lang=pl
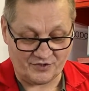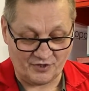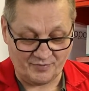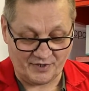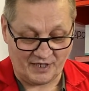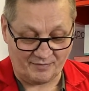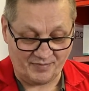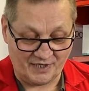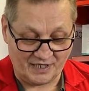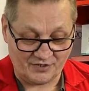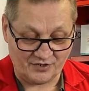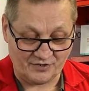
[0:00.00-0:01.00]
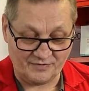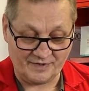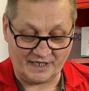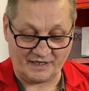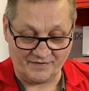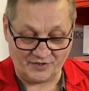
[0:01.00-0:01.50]
stopki a pierwszą
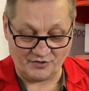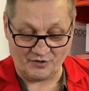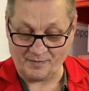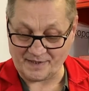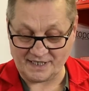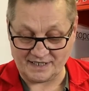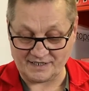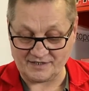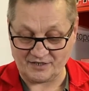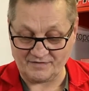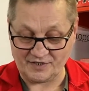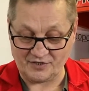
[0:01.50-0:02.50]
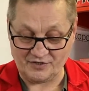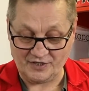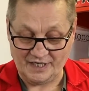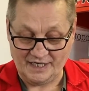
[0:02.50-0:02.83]
krawędzią opasania stalowego.